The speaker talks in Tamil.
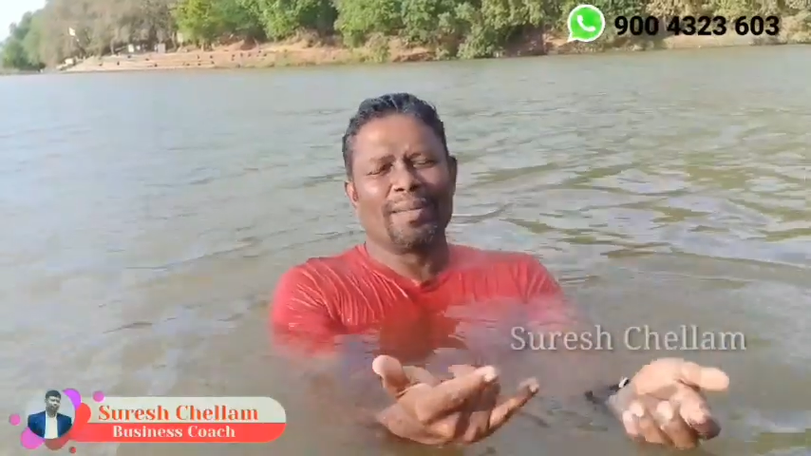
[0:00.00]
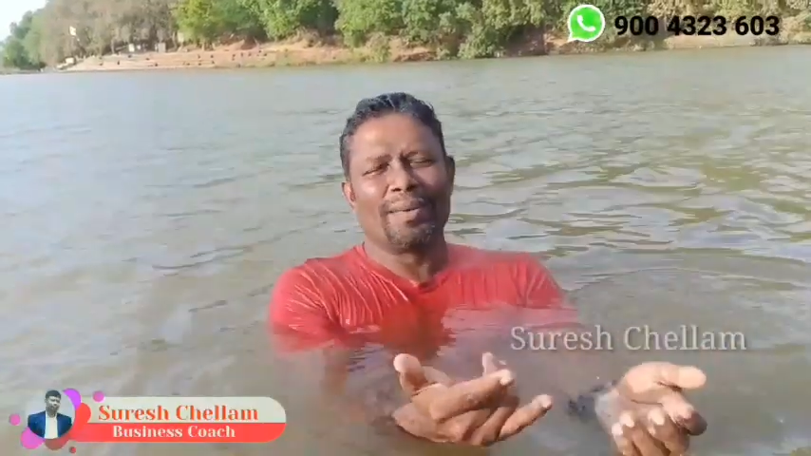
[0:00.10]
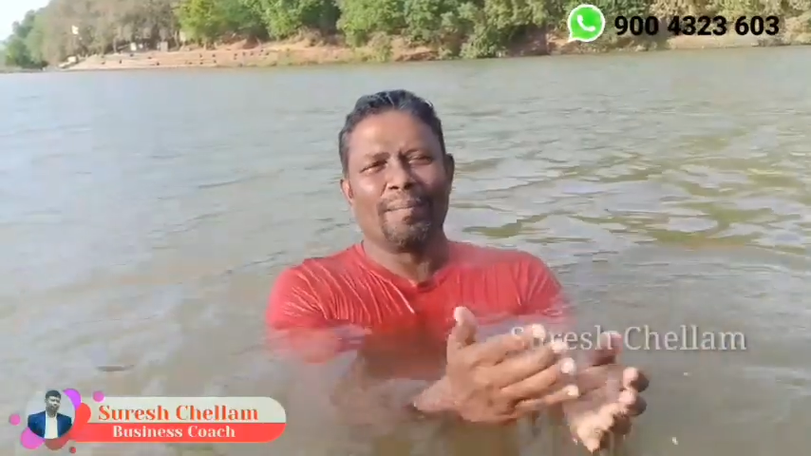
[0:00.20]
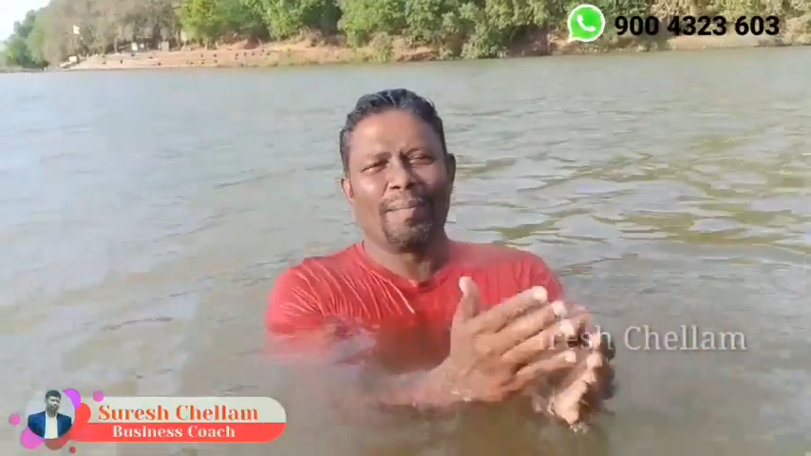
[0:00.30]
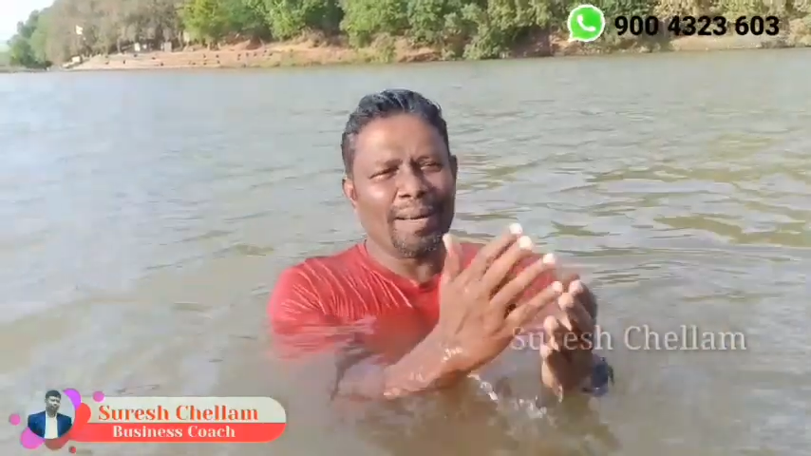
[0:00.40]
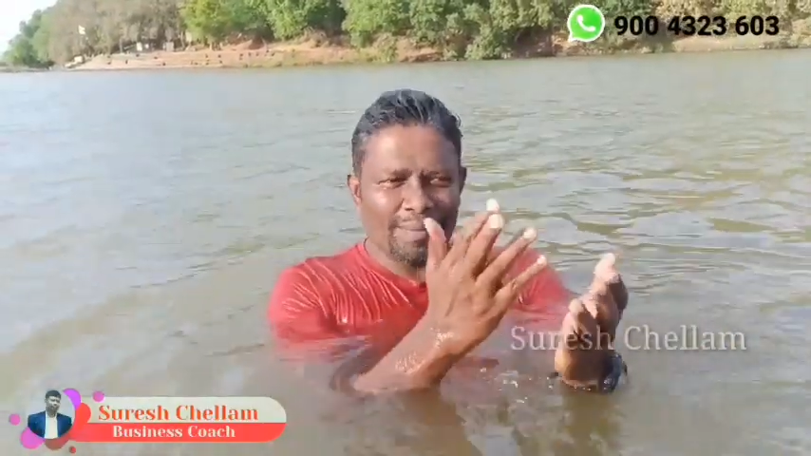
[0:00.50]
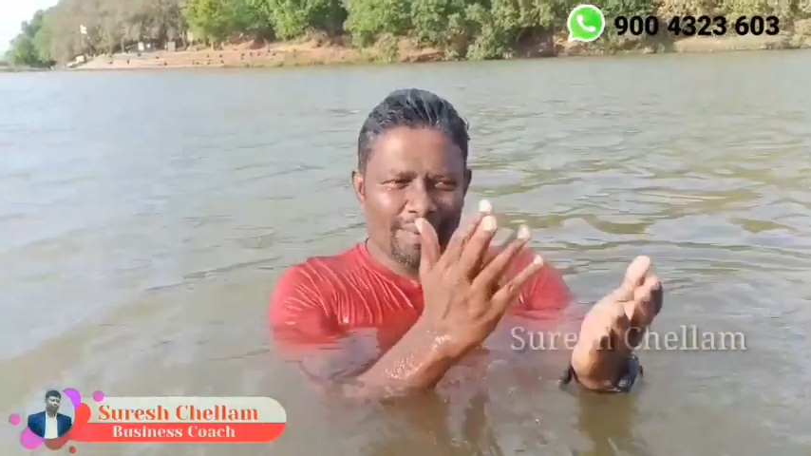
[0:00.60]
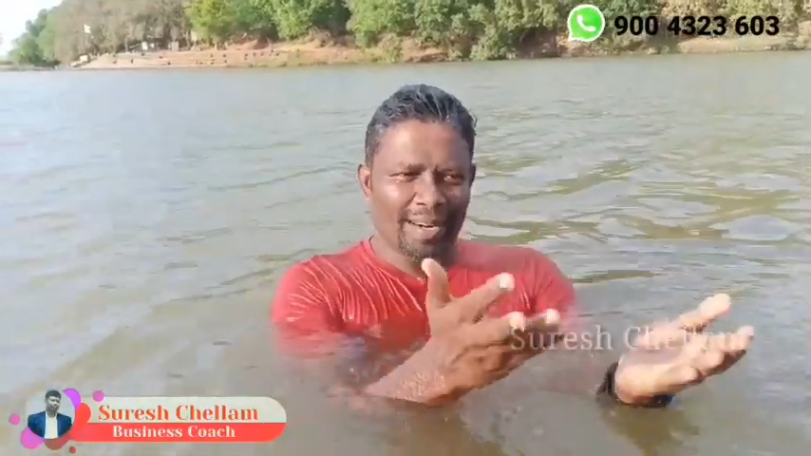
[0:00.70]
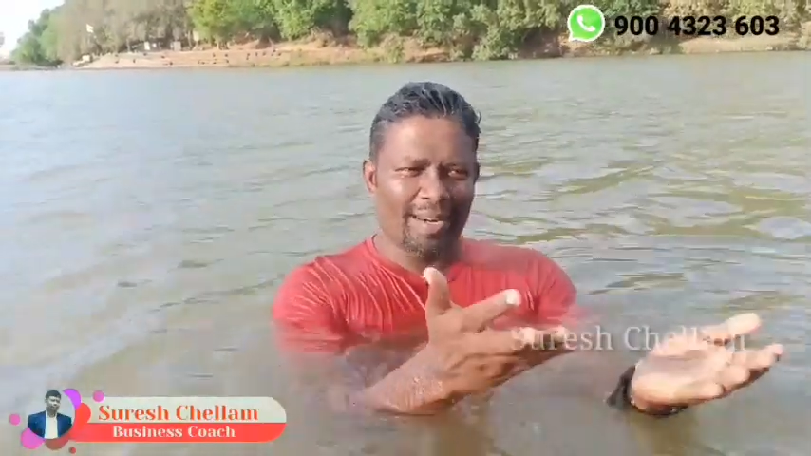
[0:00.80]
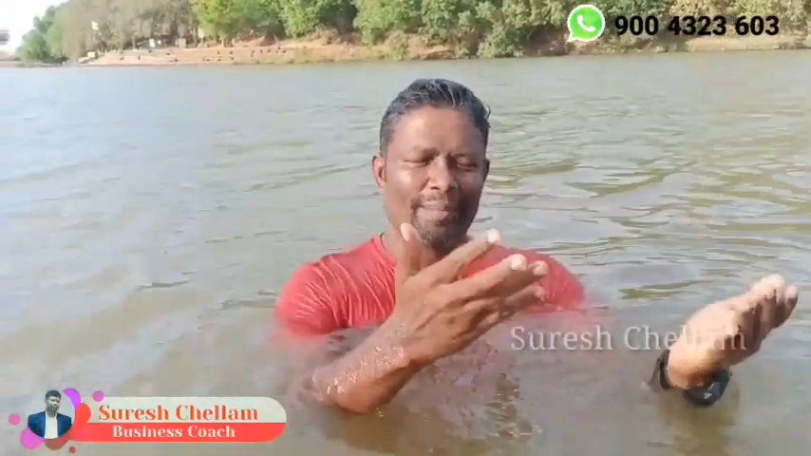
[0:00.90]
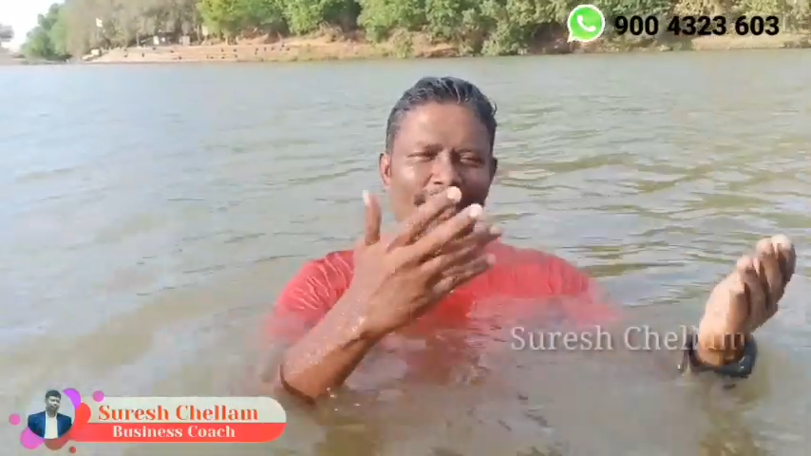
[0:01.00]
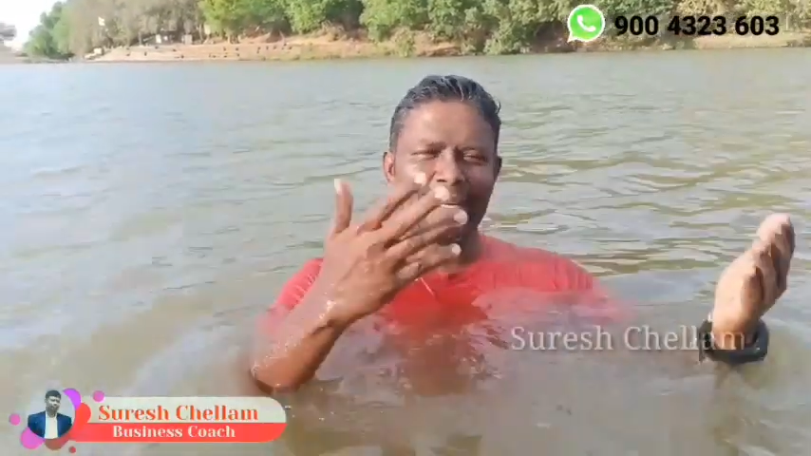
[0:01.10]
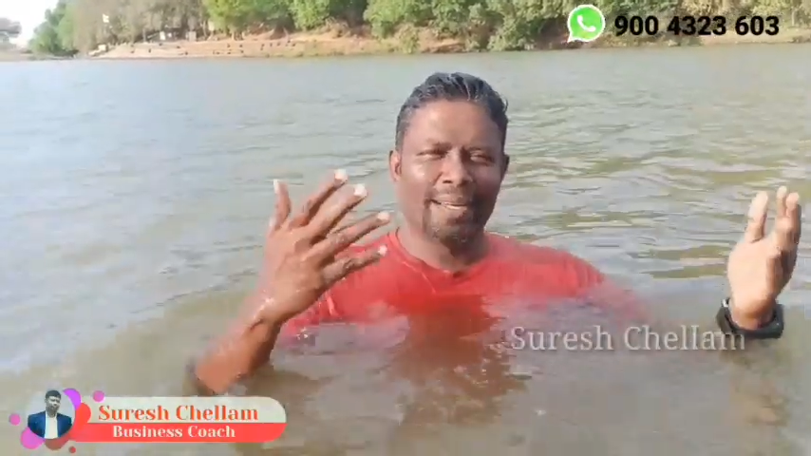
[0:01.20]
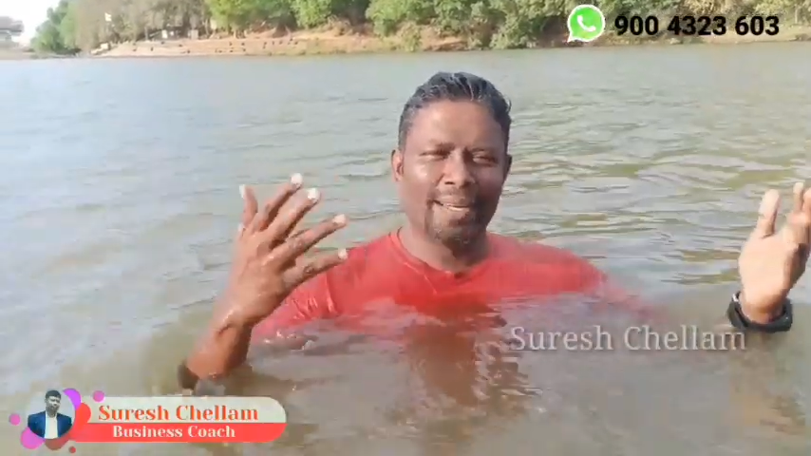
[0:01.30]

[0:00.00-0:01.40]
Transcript: வந்துடும் பகல் ஃபுல்லாக இருக்கணுமா